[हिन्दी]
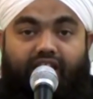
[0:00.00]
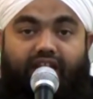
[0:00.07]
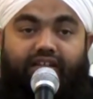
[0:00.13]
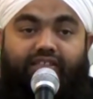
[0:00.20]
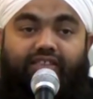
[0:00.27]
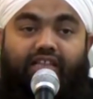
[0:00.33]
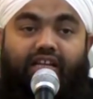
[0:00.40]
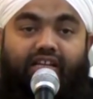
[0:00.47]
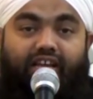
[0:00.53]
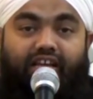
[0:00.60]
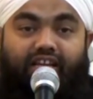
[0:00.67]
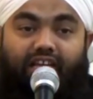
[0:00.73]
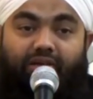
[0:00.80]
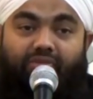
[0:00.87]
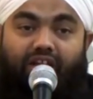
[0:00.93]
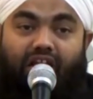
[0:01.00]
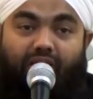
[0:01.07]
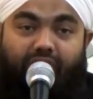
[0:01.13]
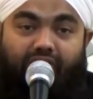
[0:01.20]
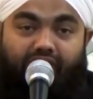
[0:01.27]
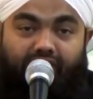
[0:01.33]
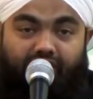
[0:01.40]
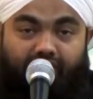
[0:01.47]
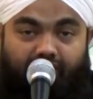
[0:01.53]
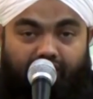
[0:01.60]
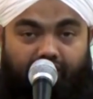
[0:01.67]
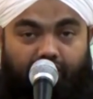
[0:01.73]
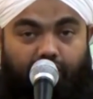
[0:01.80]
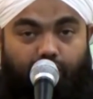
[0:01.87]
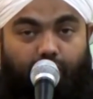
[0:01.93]
एक ज़र्रे के बराबर
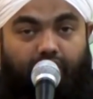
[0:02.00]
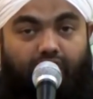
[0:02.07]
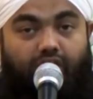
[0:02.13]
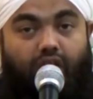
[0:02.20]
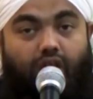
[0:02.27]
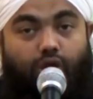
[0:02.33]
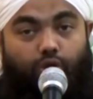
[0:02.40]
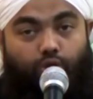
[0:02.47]
नेकी की होगी